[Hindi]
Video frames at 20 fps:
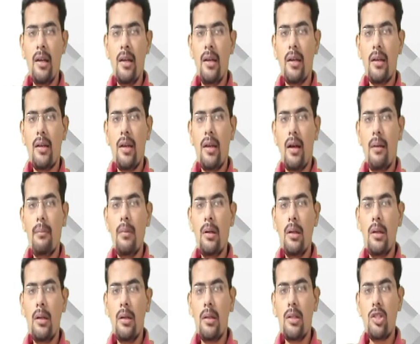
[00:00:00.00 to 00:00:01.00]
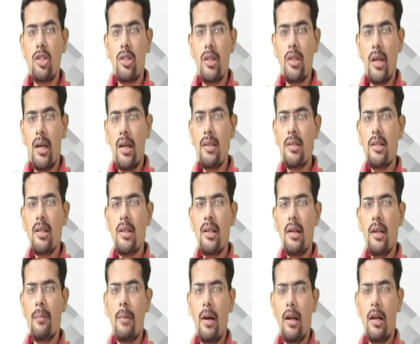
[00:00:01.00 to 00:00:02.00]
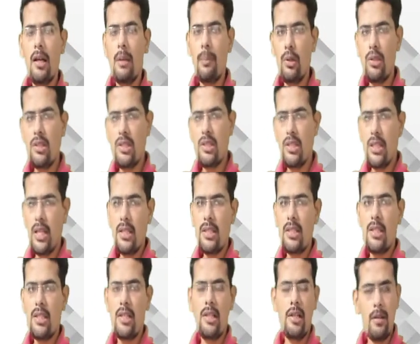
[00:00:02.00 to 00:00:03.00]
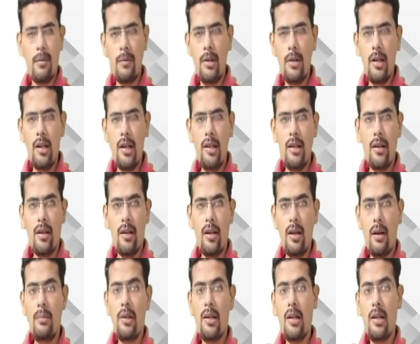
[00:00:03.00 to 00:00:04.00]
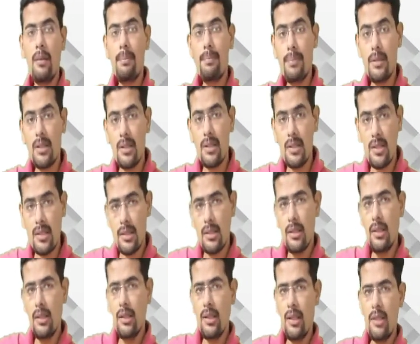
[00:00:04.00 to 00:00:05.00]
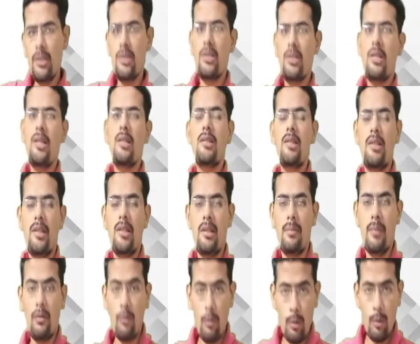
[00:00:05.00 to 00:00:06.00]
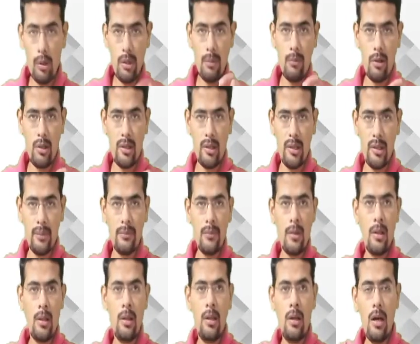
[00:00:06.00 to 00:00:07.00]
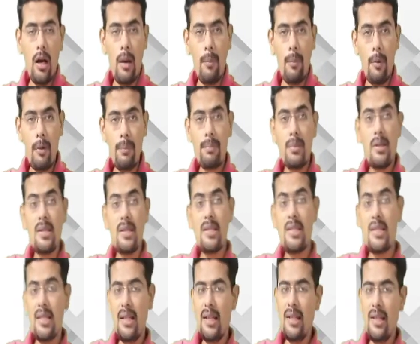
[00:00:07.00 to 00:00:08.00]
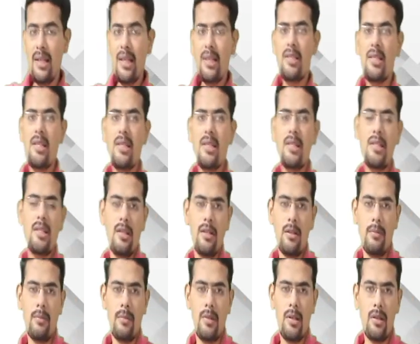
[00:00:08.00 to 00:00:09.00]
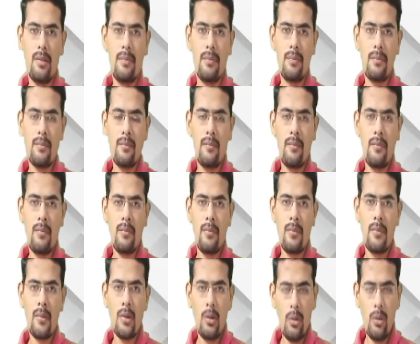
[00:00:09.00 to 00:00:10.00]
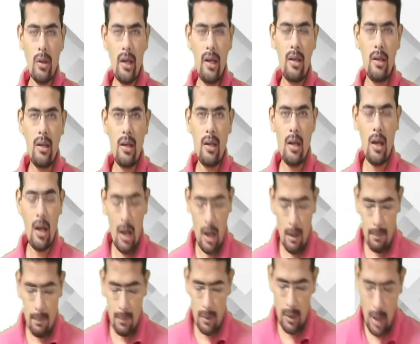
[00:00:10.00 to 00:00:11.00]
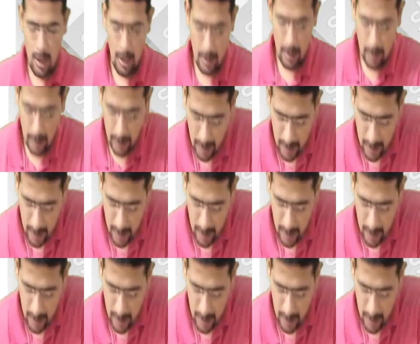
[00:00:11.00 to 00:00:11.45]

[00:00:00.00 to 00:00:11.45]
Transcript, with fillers: कि हम चेंज इन डिमांड अपॉन चेंज इन डिटर्मिनेंट नहीं लिख रहे हम लिख रहे परसेंटेज चेंज इन डिमांड वो बहुत इंपॉर्टेंट है अपॉन परसेंटेज चेंज इन डिटर्मिनेंट ओके अब अगर ये